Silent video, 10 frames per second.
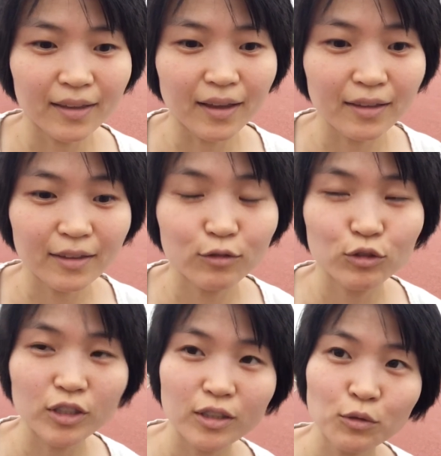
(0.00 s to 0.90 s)
한
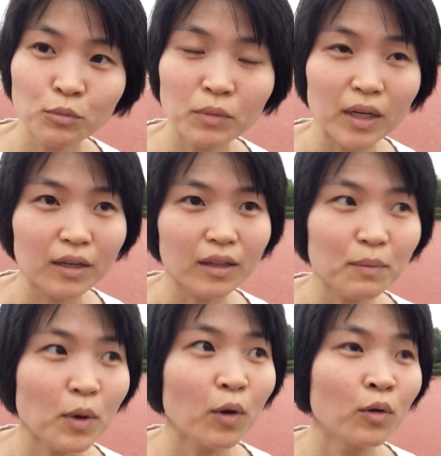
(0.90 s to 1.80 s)
2시쯤 막 이렇게
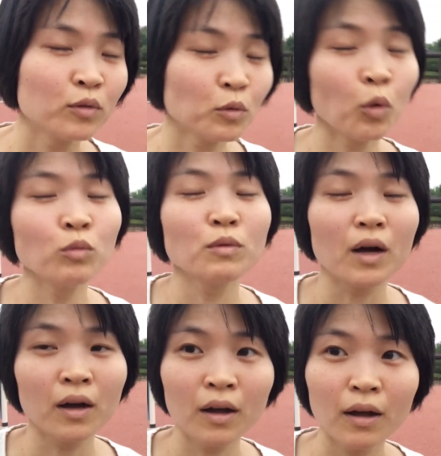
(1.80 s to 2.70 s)
되면 너무
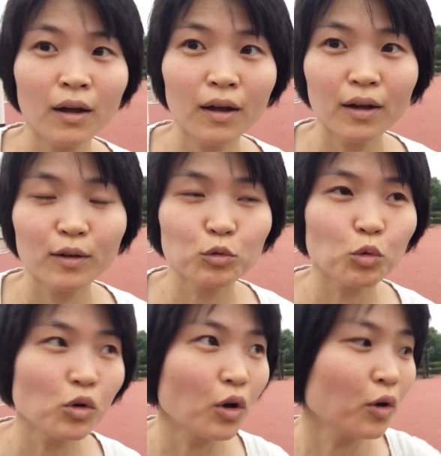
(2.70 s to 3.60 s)
막
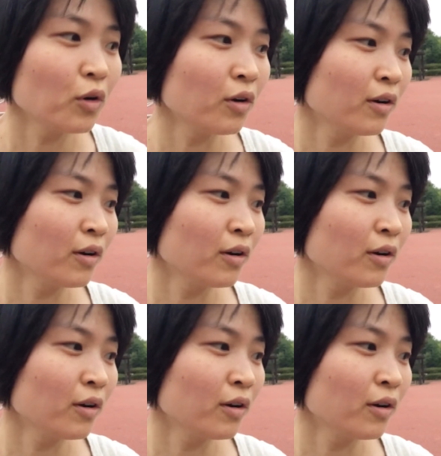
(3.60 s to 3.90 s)
졸려요